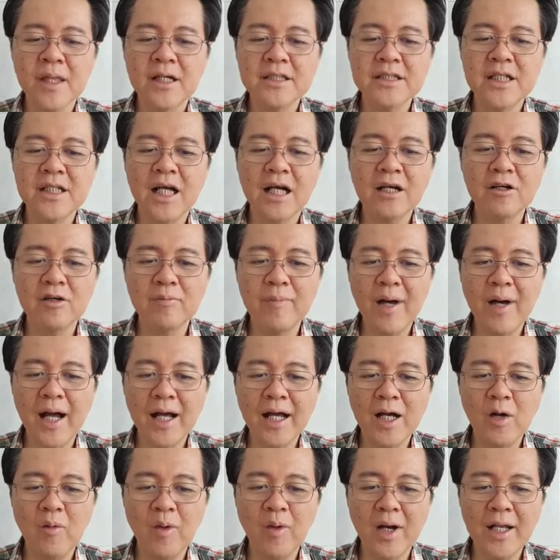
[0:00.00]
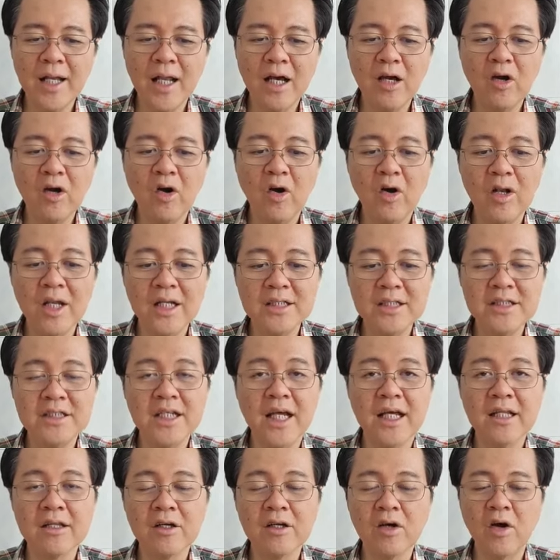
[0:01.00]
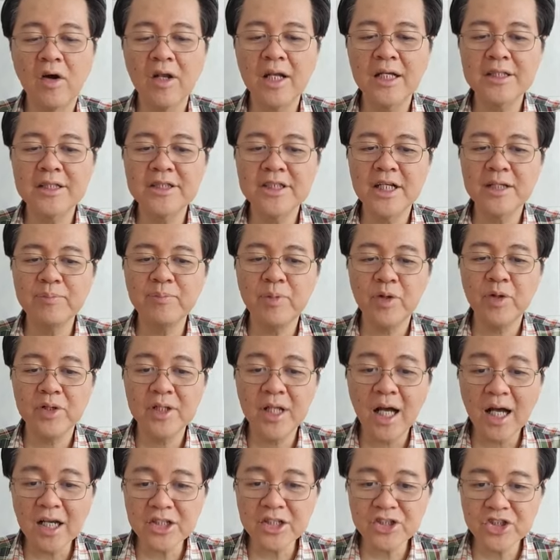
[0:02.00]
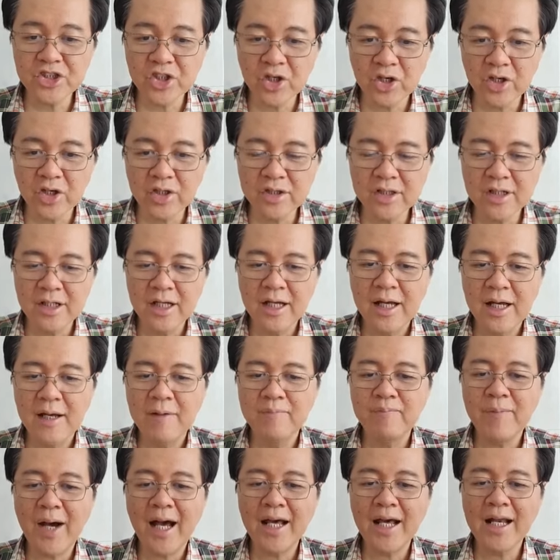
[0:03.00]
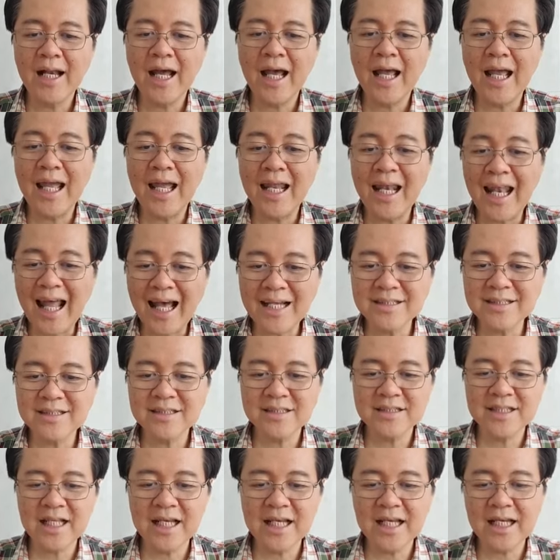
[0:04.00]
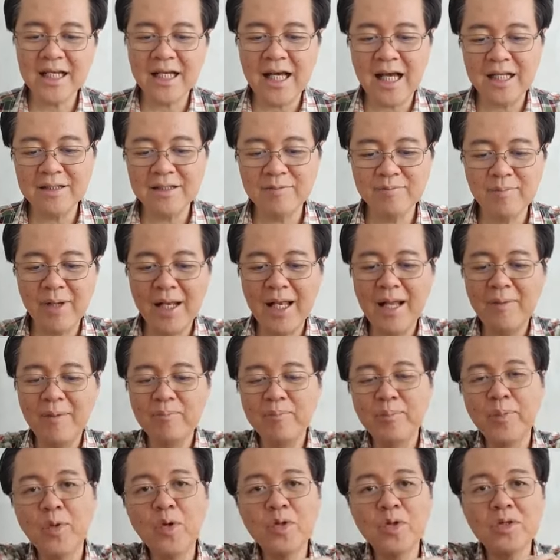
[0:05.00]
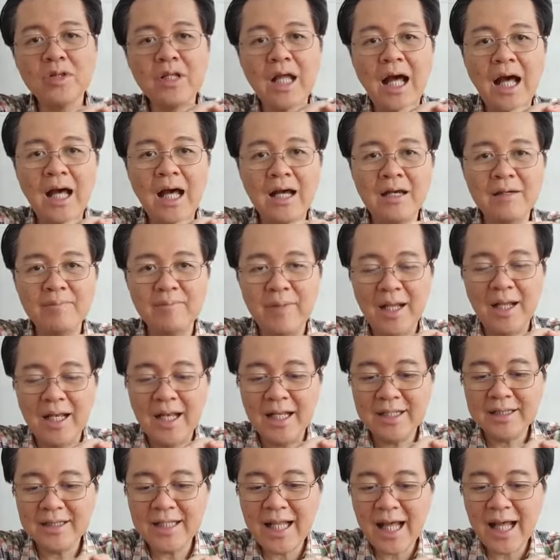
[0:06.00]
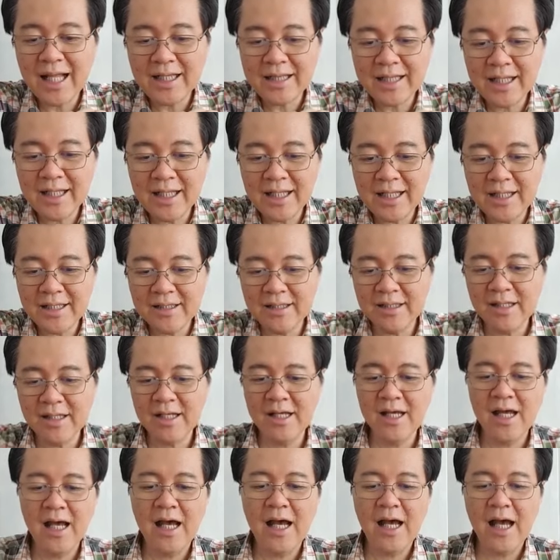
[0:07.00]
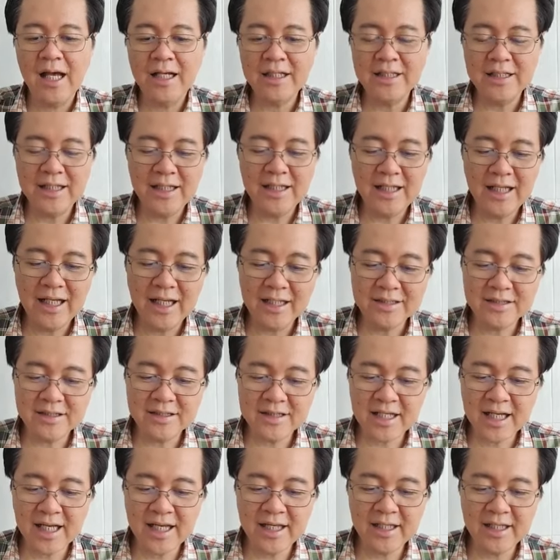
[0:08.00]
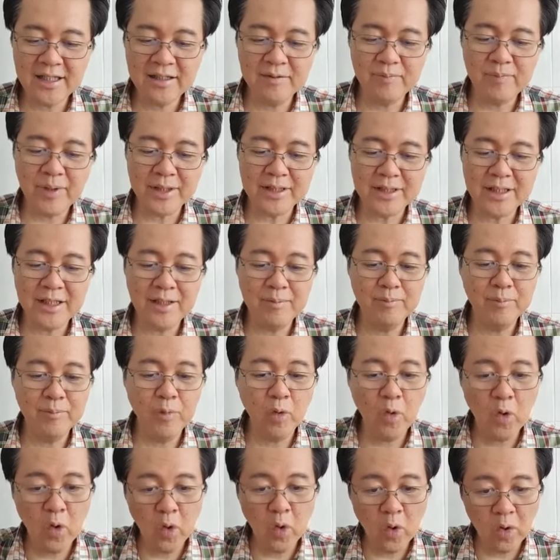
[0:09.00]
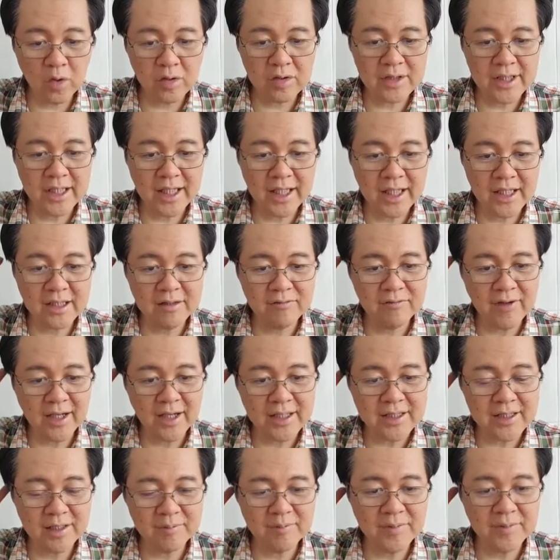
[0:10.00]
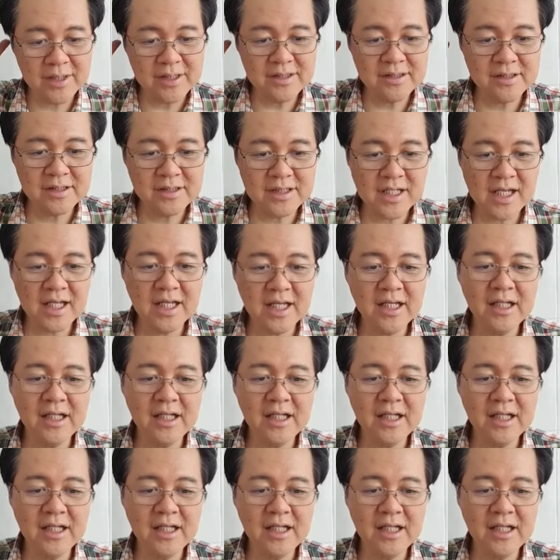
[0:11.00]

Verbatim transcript: siya gumagawa ng collagen. Collagen production para elastic at malambot ang balat natin, hindi lang skin, pati buhok din, vitamin C,